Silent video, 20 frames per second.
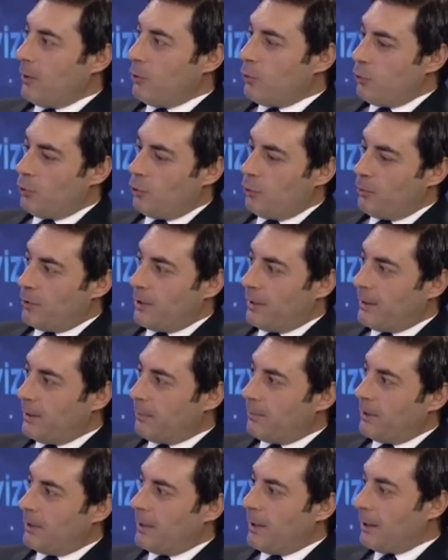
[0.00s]
çocuğumuzu
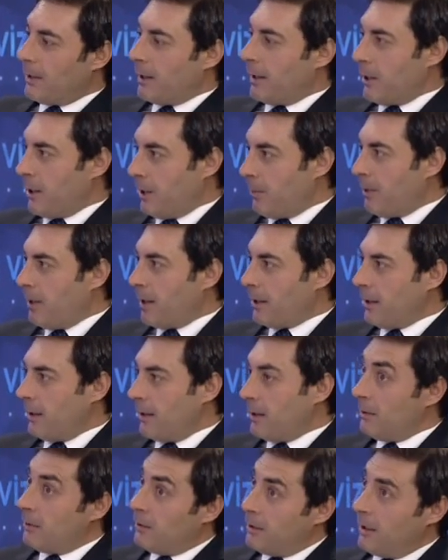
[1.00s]
adapte ederken yaparken